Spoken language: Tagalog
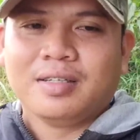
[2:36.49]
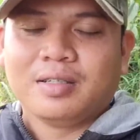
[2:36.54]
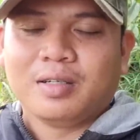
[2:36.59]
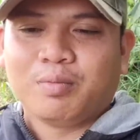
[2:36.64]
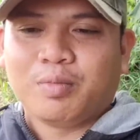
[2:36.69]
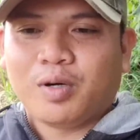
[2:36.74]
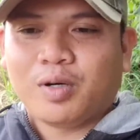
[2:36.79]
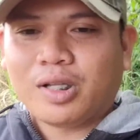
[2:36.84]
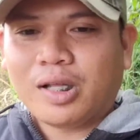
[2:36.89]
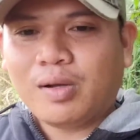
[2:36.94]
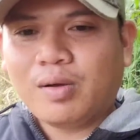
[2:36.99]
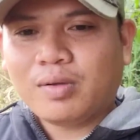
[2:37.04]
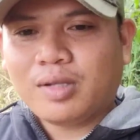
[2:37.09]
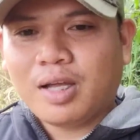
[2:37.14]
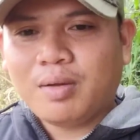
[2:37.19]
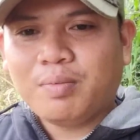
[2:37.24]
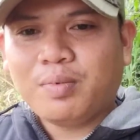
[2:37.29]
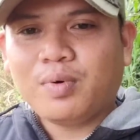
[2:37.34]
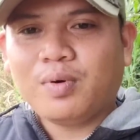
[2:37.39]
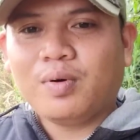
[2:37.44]
so po
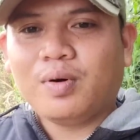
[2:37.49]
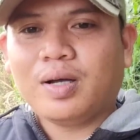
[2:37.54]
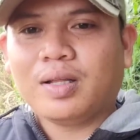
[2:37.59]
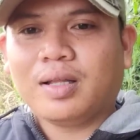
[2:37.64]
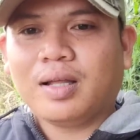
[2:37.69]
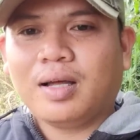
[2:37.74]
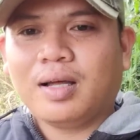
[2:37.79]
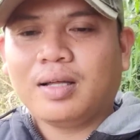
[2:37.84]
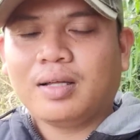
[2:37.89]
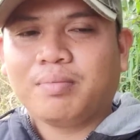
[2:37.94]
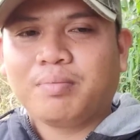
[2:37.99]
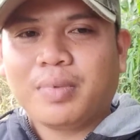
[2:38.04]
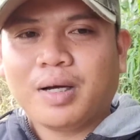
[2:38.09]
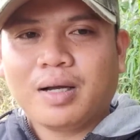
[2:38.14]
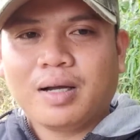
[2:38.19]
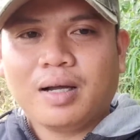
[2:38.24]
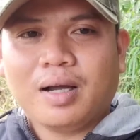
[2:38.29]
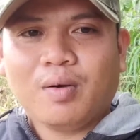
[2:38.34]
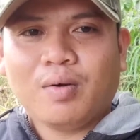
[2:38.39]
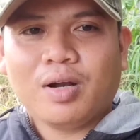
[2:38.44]
utay po at uh,
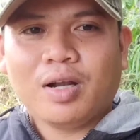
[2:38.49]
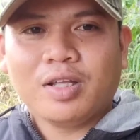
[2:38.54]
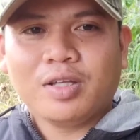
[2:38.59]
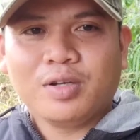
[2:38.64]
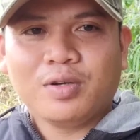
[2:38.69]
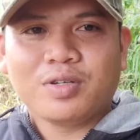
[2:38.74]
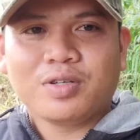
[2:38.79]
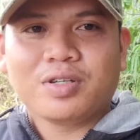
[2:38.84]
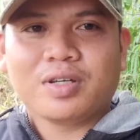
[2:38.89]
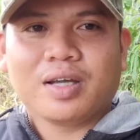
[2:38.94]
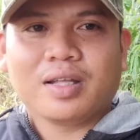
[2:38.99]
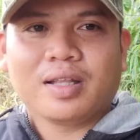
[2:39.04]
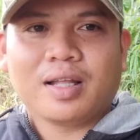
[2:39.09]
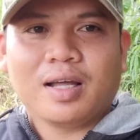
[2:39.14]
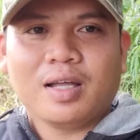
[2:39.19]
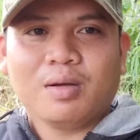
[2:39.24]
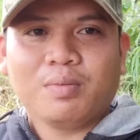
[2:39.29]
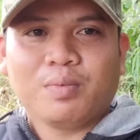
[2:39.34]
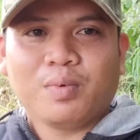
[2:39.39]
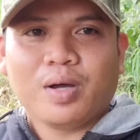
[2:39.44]
pag-awa ng Diyos ay
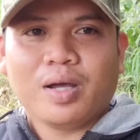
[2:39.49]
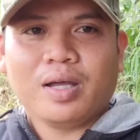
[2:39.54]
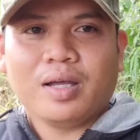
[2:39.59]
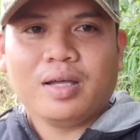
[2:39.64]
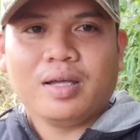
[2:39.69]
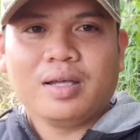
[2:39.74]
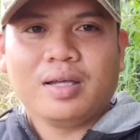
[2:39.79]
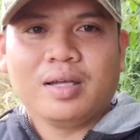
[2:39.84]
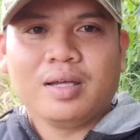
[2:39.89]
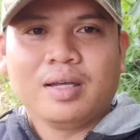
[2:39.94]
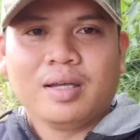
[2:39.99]
tayo po ay